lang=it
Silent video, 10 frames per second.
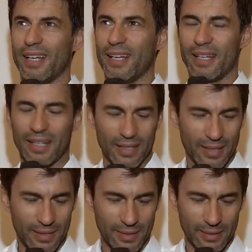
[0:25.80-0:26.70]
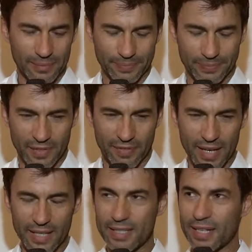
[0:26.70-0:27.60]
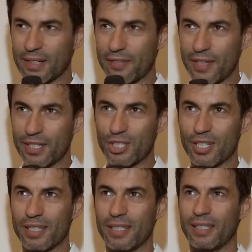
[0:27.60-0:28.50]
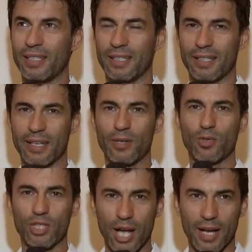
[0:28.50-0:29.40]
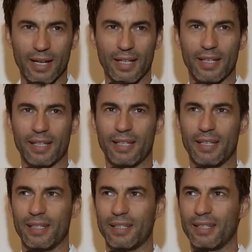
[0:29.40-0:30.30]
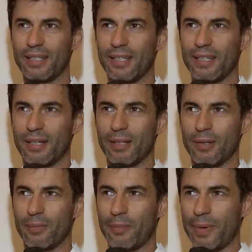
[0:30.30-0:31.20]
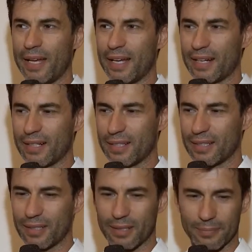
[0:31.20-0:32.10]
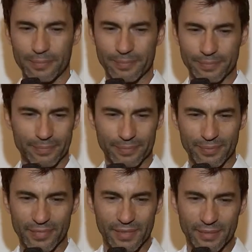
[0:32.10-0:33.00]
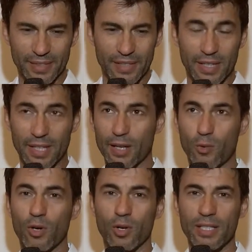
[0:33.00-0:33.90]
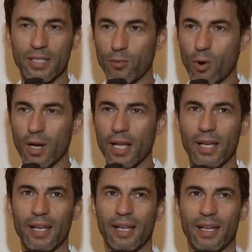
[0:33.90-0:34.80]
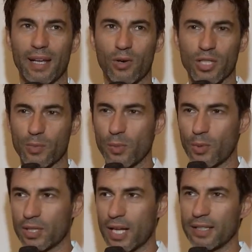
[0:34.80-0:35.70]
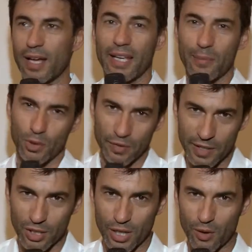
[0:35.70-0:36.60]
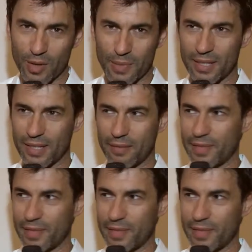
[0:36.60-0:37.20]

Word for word: Eh, fare dei sacrifici, rinunciare per eh, diventare quello che si vuole è la cosa più importante, anche più difficile ovviamente della